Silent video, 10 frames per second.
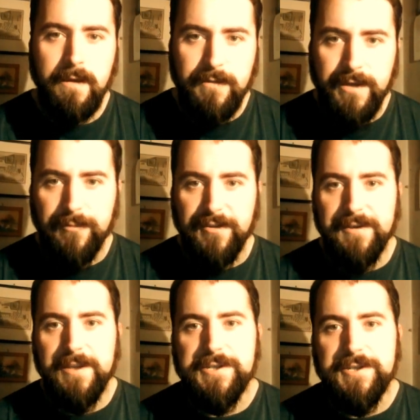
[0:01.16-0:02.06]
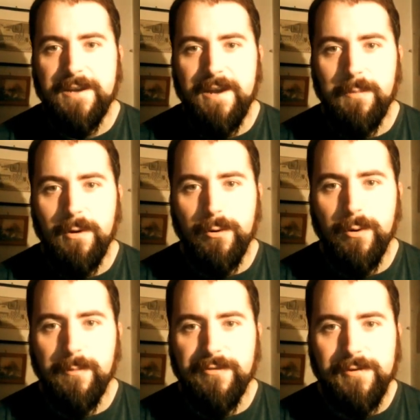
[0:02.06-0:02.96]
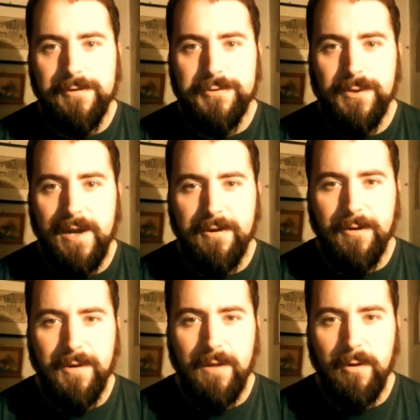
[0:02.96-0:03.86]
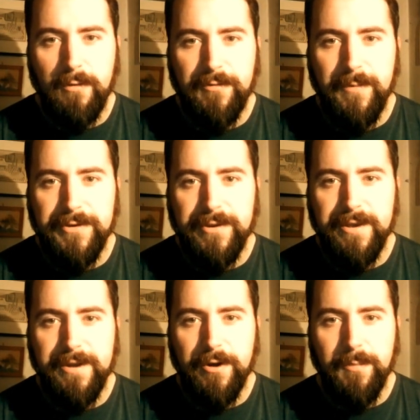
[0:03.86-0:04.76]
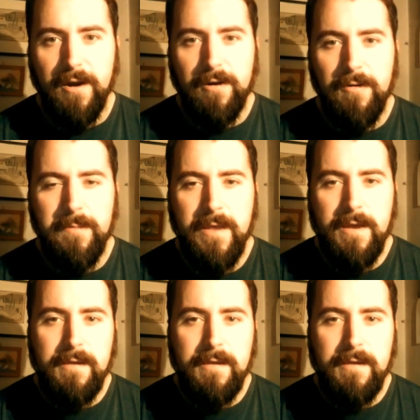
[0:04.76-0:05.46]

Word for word: Witam serdecznie na blogu mstyrczula.blogspot.com